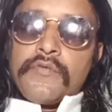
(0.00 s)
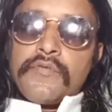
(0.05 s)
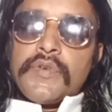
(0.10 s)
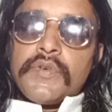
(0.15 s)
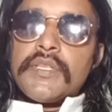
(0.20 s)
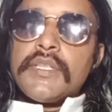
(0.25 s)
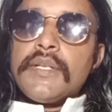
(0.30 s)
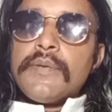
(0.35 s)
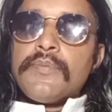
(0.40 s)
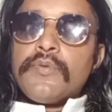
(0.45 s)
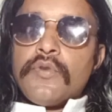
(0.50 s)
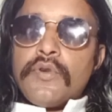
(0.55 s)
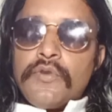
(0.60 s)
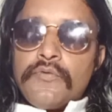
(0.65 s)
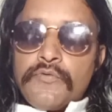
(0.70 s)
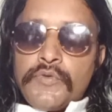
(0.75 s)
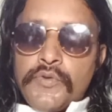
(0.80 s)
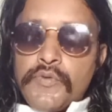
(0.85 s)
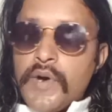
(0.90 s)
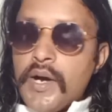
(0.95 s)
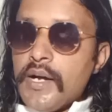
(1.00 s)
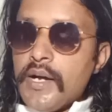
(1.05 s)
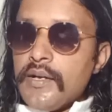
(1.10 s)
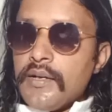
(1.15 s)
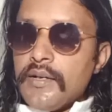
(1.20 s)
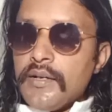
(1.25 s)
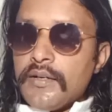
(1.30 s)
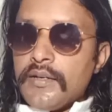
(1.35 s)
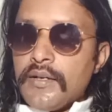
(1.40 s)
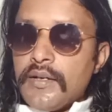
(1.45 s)
विधिपूर्ण विवाह
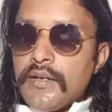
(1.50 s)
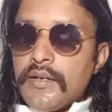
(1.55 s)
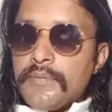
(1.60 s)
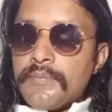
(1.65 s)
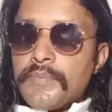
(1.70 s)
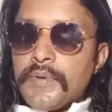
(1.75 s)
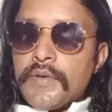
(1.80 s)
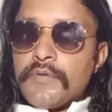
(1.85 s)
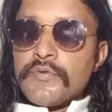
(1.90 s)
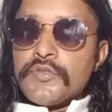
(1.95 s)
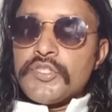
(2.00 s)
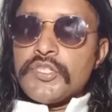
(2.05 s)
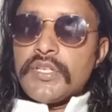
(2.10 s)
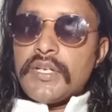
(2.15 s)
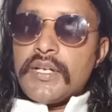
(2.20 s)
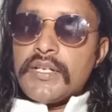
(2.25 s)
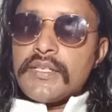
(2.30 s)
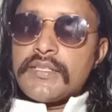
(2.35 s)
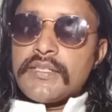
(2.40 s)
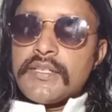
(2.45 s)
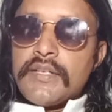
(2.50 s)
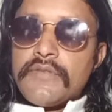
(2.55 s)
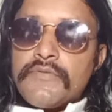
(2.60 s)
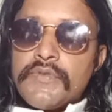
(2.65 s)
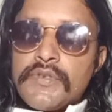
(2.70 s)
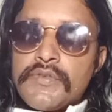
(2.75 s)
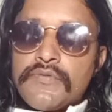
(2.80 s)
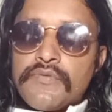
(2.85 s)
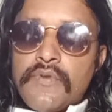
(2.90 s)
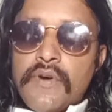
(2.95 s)
का प्रवंचना से
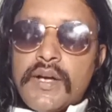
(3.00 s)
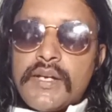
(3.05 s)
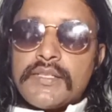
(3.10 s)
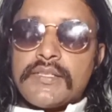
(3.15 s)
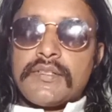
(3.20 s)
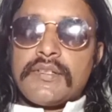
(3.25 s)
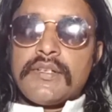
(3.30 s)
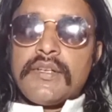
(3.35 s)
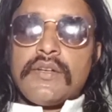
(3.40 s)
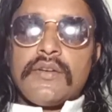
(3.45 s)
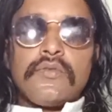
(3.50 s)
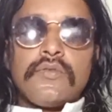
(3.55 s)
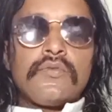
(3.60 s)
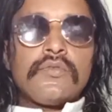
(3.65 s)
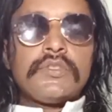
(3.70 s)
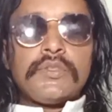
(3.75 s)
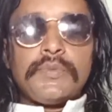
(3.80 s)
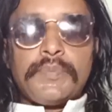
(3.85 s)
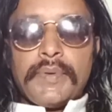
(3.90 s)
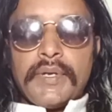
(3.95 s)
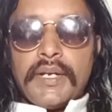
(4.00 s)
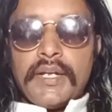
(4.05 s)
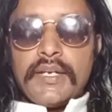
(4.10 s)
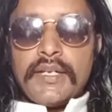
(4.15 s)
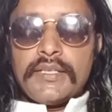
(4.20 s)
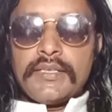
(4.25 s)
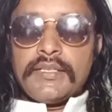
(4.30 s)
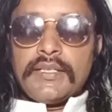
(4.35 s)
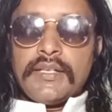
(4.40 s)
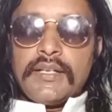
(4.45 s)
विश्वास
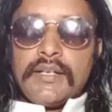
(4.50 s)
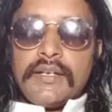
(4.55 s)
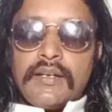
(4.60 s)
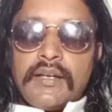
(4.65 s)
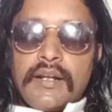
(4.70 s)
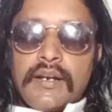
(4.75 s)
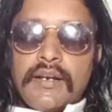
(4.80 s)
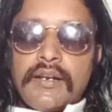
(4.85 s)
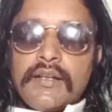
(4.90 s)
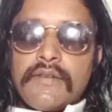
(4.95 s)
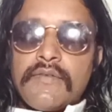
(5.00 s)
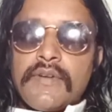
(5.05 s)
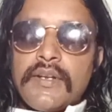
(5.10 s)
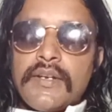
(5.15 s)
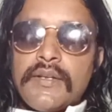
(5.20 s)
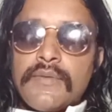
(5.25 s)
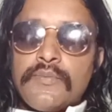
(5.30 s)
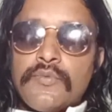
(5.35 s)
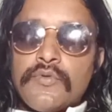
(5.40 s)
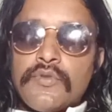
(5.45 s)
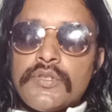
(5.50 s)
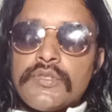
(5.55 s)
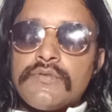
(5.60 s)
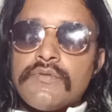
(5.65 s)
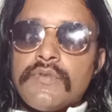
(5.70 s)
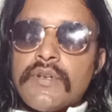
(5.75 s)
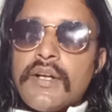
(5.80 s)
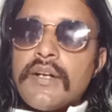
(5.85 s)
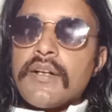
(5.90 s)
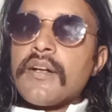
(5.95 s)
उत्प्रेरित करने वाले पुरुष
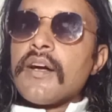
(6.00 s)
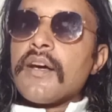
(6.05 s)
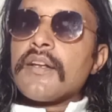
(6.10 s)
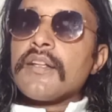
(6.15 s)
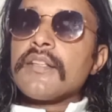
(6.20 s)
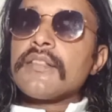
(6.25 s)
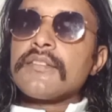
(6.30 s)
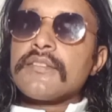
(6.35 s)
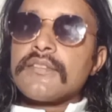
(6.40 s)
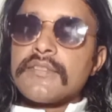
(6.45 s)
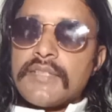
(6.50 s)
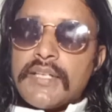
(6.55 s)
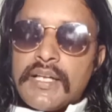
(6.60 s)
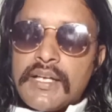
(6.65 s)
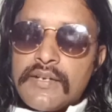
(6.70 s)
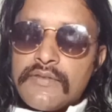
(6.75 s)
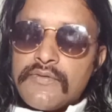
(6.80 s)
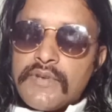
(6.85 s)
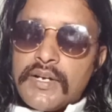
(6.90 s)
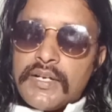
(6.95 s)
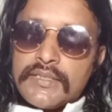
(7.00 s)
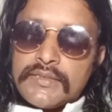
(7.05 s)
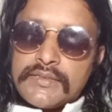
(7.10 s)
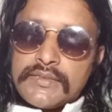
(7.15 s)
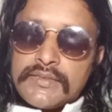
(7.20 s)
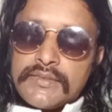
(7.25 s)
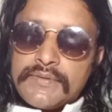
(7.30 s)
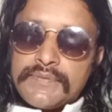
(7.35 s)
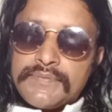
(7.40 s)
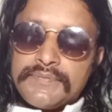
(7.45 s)
द्वारा कारित सहवास